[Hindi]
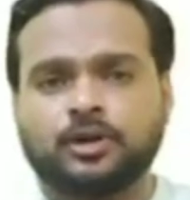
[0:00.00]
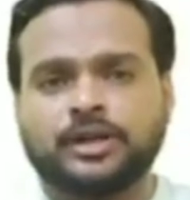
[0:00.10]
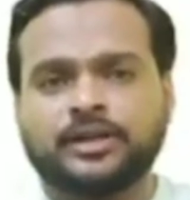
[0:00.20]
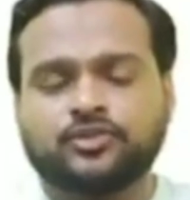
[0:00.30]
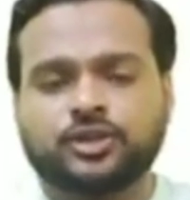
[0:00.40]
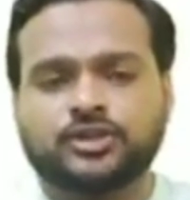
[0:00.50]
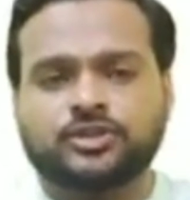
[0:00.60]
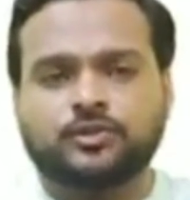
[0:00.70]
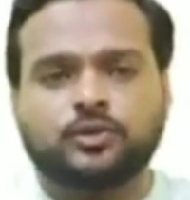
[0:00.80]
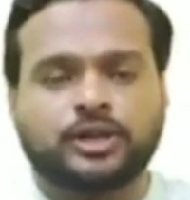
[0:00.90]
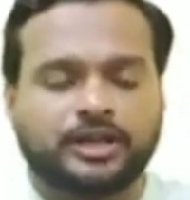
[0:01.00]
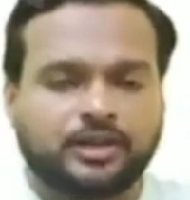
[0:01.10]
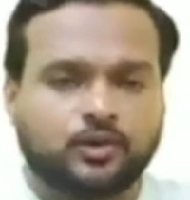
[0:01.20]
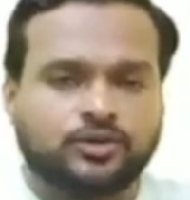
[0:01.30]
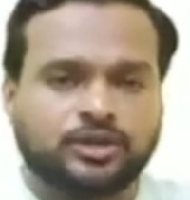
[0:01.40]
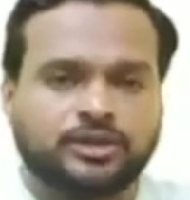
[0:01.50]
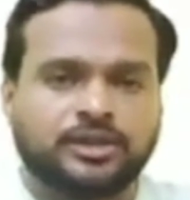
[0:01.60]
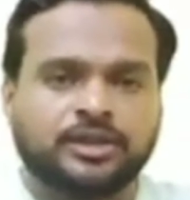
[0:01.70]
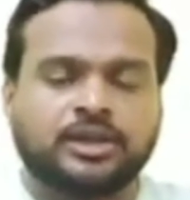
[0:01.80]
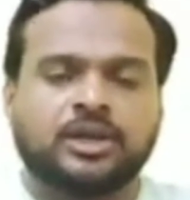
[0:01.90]
ऑनलाइन एजुकेशन को नहीं रोक
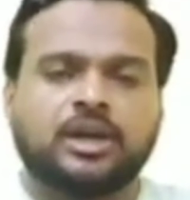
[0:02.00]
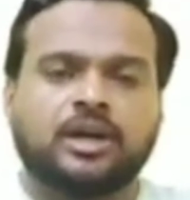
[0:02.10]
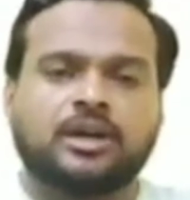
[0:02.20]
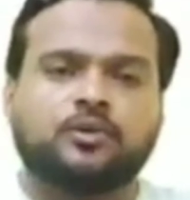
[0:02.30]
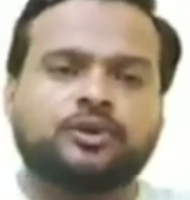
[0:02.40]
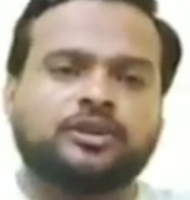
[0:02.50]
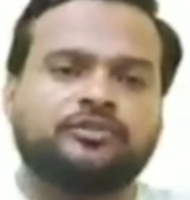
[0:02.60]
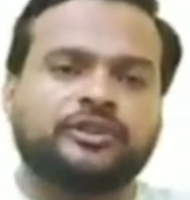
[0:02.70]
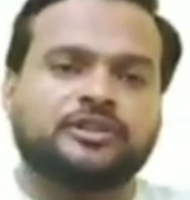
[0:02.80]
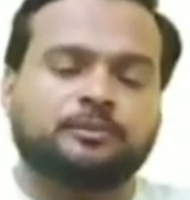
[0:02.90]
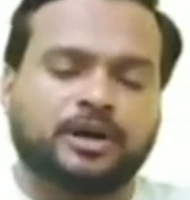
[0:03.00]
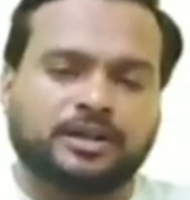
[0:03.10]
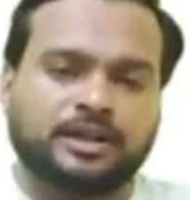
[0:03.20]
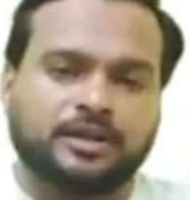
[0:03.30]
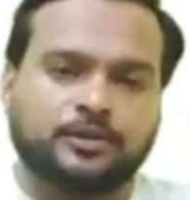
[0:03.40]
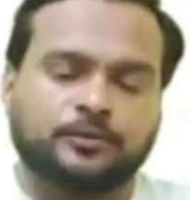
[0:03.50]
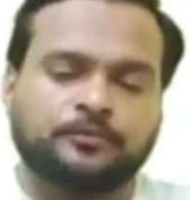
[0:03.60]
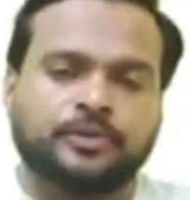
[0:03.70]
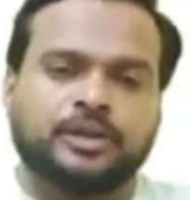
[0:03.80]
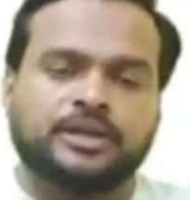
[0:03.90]
सकते अगर उनकी फ़ीस बाकी है तो
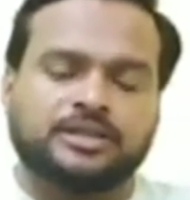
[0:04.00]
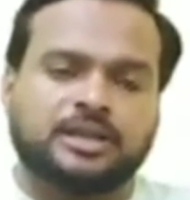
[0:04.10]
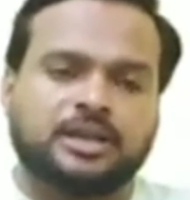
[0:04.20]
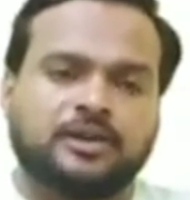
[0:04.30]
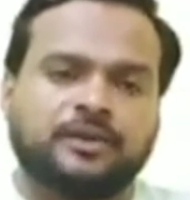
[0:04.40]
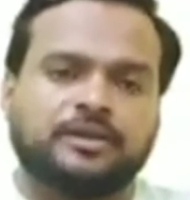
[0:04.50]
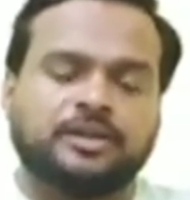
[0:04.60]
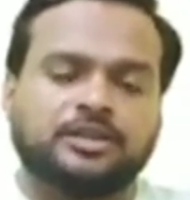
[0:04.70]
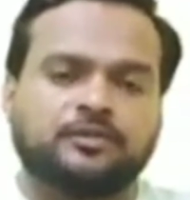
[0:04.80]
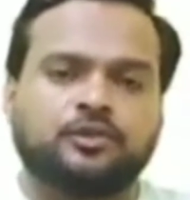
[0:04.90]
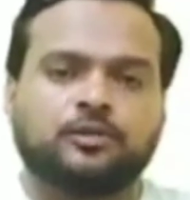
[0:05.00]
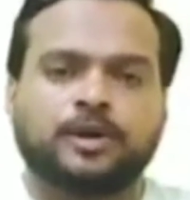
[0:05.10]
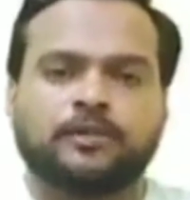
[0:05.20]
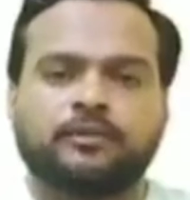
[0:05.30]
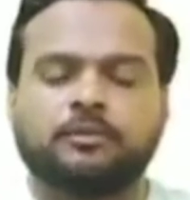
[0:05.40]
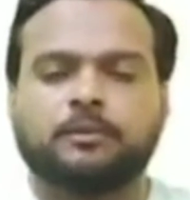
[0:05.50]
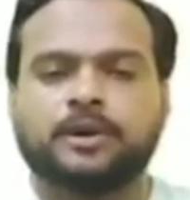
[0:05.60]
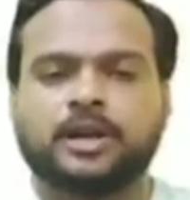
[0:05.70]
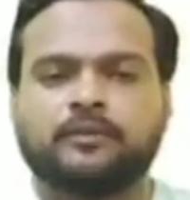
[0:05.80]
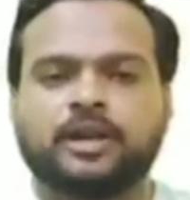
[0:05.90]
इसके अलावा दसवीं और बारहवीं में
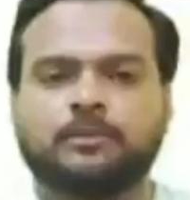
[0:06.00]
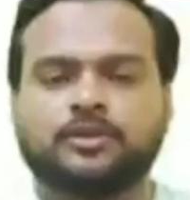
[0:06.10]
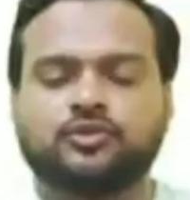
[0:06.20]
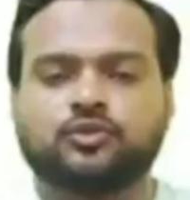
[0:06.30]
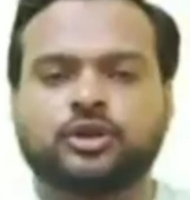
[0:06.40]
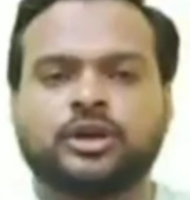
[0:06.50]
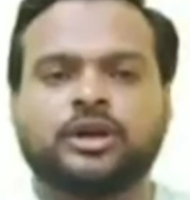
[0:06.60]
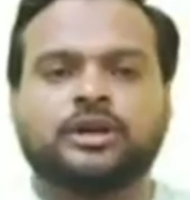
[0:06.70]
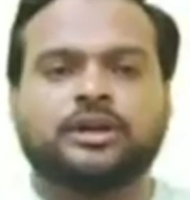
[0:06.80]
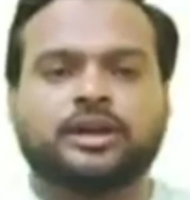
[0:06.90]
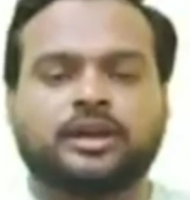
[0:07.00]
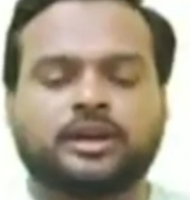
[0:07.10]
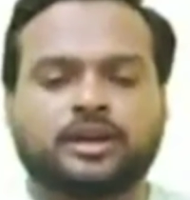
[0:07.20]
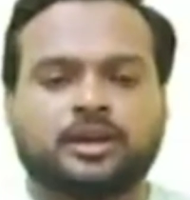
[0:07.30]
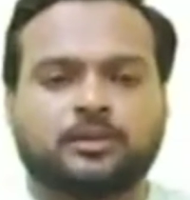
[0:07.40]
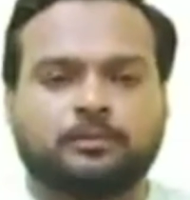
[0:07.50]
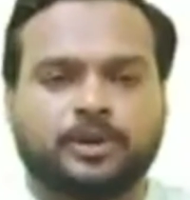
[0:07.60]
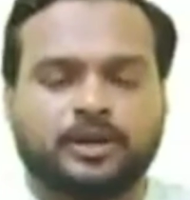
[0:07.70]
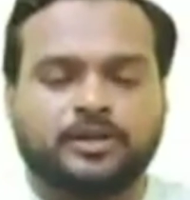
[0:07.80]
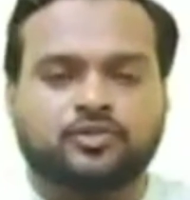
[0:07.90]
पढ़ने वाले बच्चों के
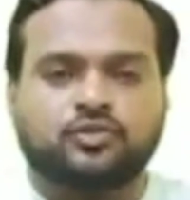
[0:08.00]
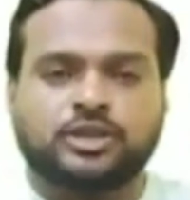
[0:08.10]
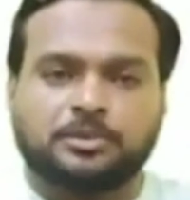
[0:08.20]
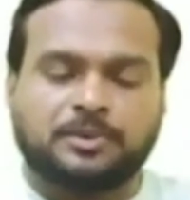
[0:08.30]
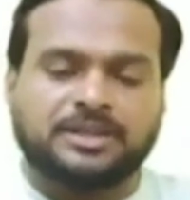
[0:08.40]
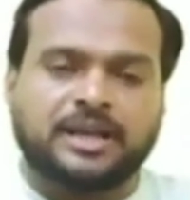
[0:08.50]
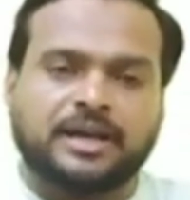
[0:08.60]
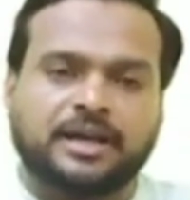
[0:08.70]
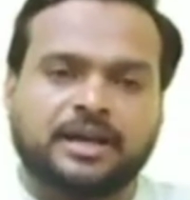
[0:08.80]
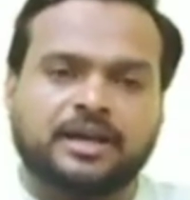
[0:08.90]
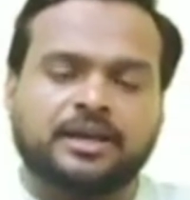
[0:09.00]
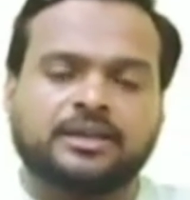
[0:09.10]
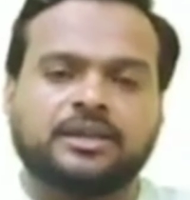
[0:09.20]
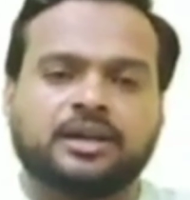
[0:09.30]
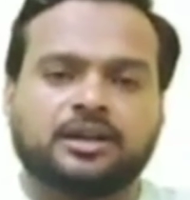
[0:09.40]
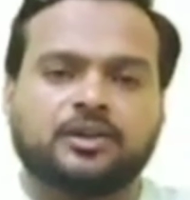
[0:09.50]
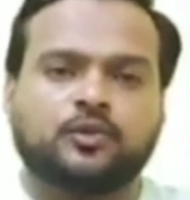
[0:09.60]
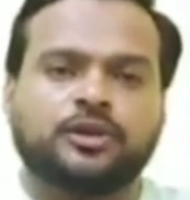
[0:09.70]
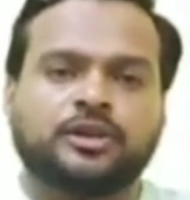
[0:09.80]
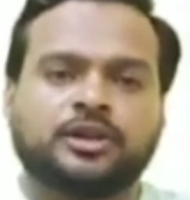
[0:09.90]
पेरेंट्स को ये भी बताया गया है कि अगर
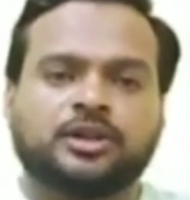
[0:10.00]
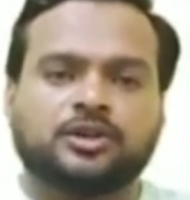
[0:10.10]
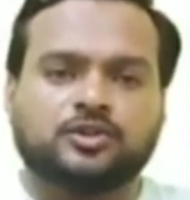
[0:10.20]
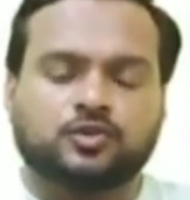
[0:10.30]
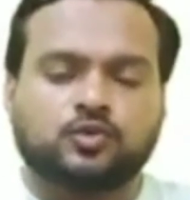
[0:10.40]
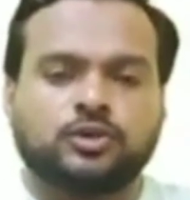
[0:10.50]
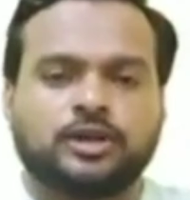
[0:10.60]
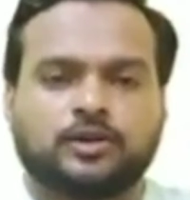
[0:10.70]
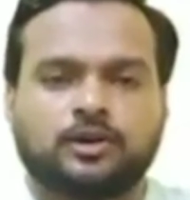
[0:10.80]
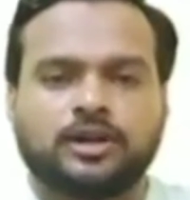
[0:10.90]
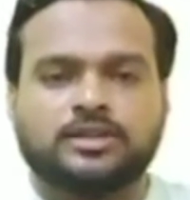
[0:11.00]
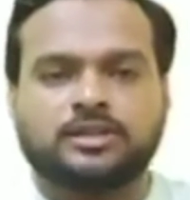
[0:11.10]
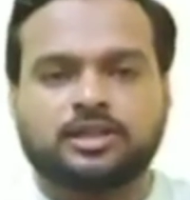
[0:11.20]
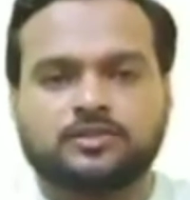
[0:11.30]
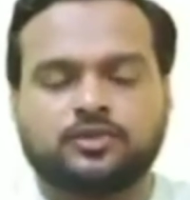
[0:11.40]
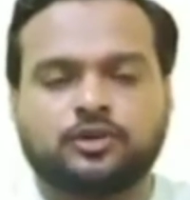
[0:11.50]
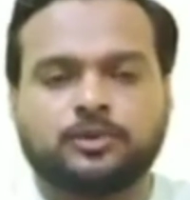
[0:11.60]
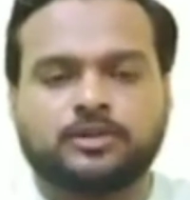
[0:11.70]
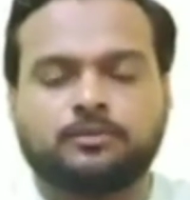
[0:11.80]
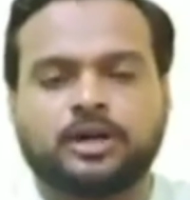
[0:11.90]
कोई स्कूल या कॉलेज दसवीं और
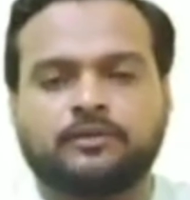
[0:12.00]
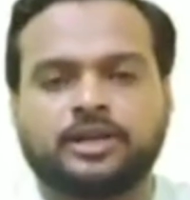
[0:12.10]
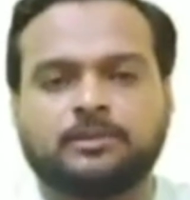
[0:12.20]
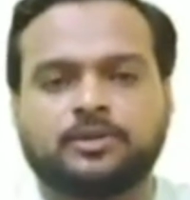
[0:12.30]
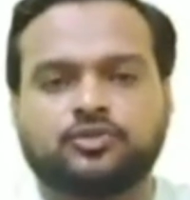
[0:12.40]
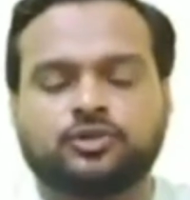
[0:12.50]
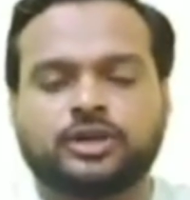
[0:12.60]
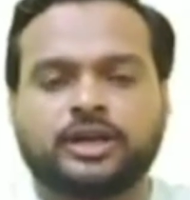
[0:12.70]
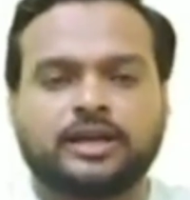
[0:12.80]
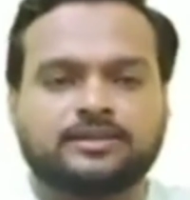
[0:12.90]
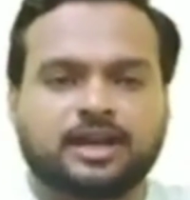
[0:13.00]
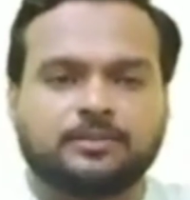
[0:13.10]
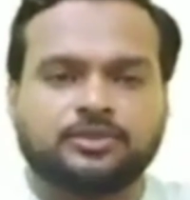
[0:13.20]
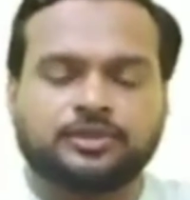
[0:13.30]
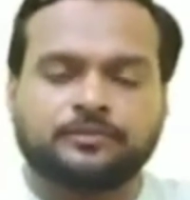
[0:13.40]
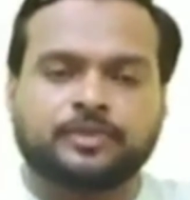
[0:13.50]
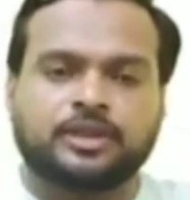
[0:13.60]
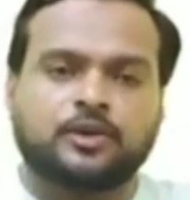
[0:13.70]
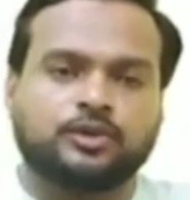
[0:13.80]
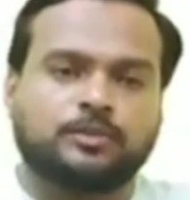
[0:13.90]
बारहवीं के बच्चों के एग्ज़ाम्स
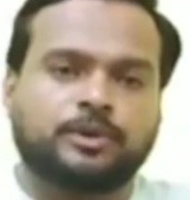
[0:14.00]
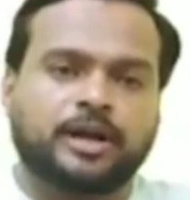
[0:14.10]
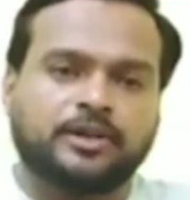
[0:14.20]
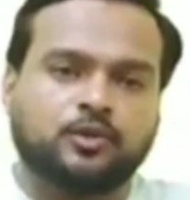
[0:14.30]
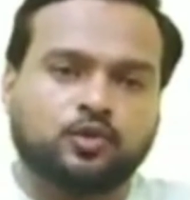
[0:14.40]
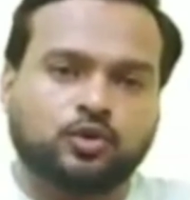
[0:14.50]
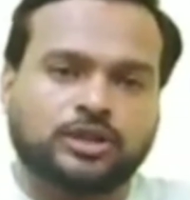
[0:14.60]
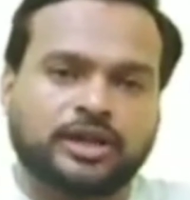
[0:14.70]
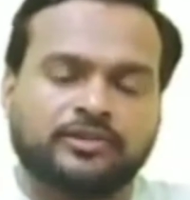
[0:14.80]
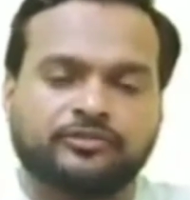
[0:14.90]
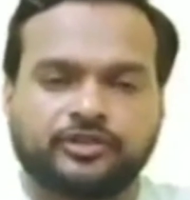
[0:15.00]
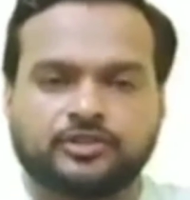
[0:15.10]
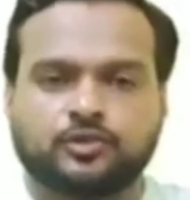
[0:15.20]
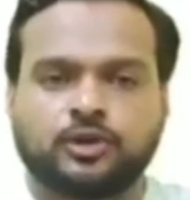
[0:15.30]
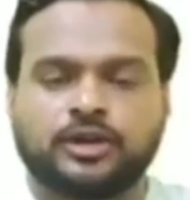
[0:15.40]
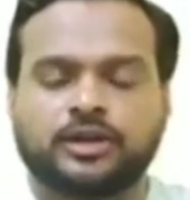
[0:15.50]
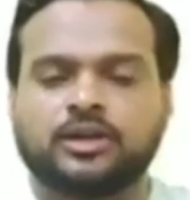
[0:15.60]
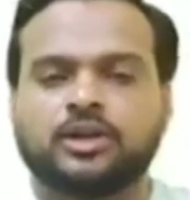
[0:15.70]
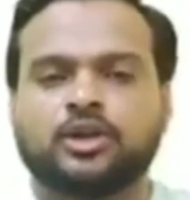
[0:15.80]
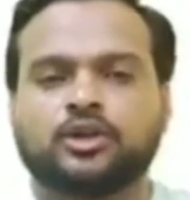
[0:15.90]
या उनकी पढ़ाई को रोकता है फ़ीस को
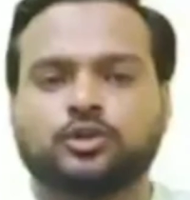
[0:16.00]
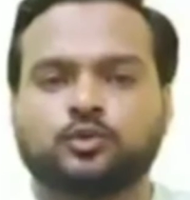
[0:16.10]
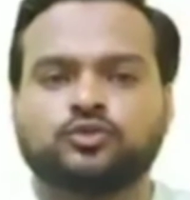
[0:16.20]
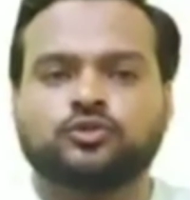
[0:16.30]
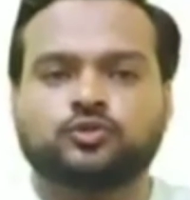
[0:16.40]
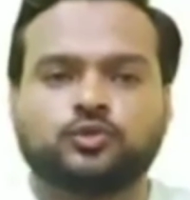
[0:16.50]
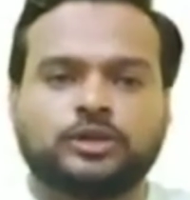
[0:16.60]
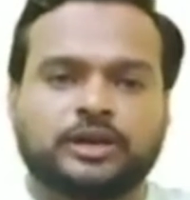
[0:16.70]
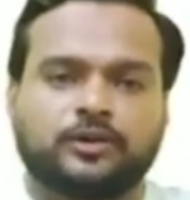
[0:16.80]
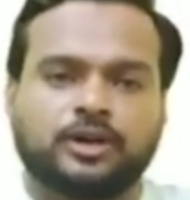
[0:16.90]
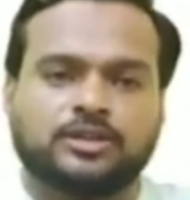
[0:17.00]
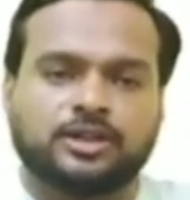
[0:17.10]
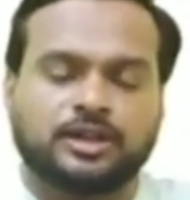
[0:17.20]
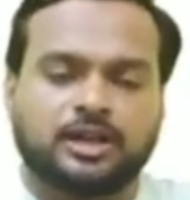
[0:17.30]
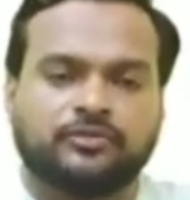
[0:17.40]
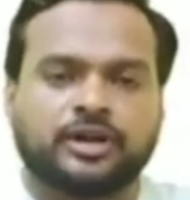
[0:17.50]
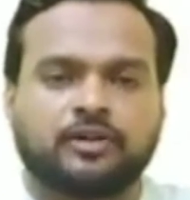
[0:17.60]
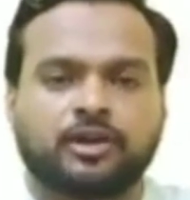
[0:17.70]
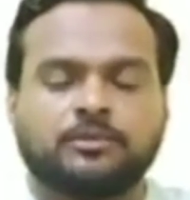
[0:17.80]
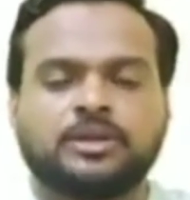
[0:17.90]
लेकर तो उस स्कूल या कॉलेज के ख़िलाफ़
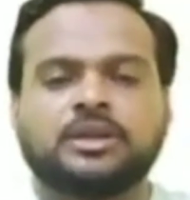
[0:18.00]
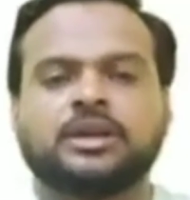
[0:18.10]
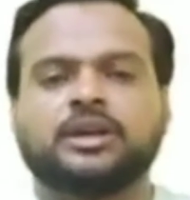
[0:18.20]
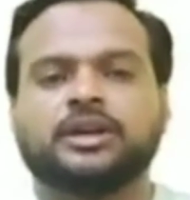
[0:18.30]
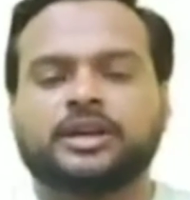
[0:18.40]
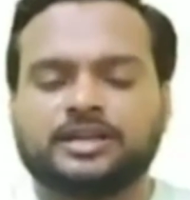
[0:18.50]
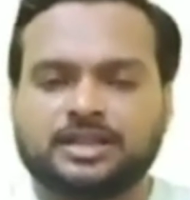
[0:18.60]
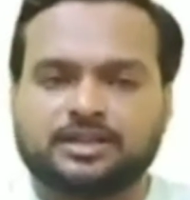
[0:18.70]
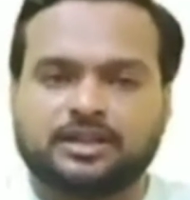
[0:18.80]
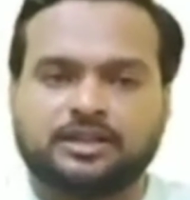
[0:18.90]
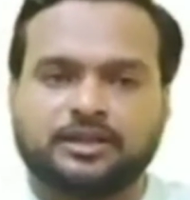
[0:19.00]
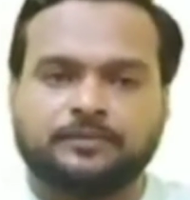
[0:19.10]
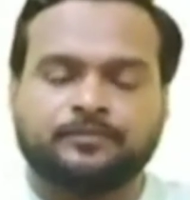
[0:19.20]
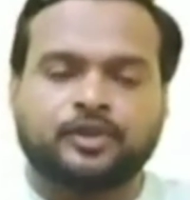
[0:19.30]
कार्रवाई भी की जा सकती है